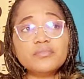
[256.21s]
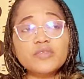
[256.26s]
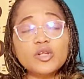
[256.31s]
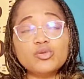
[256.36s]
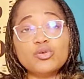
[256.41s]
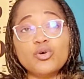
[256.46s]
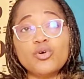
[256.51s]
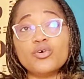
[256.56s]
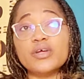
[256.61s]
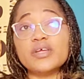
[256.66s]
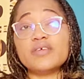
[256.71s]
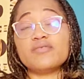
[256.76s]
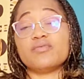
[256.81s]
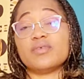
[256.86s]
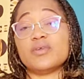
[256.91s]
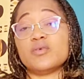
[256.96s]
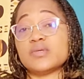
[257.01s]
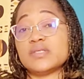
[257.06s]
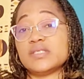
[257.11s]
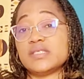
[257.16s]
Donc, il
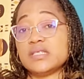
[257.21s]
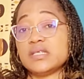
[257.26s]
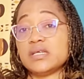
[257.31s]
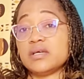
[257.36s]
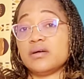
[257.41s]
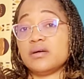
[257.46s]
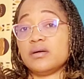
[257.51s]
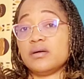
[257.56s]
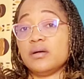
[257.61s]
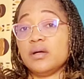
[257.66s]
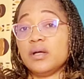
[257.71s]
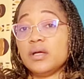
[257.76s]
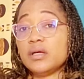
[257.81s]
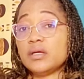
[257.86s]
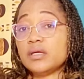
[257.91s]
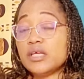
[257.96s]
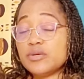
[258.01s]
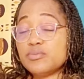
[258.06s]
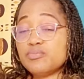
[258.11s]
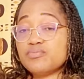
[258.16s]
voulait aussi euh,
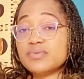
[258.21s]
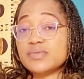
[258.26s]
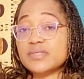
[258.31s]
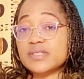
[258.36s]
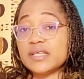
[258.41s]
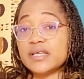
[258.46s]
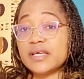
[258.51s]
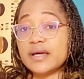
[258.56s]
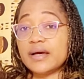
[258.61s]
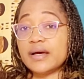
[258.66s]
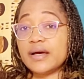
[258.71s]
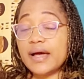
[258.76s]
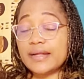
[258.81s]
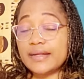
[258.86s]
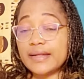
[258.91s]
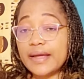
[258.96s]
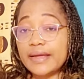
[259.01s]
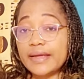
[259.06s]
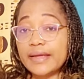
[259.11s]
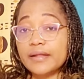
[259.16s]
épouser
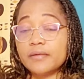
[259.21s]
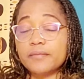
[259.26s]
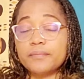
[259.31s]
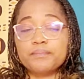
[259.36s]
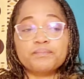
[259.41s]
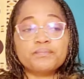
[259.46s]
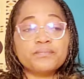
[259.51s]
Anaël.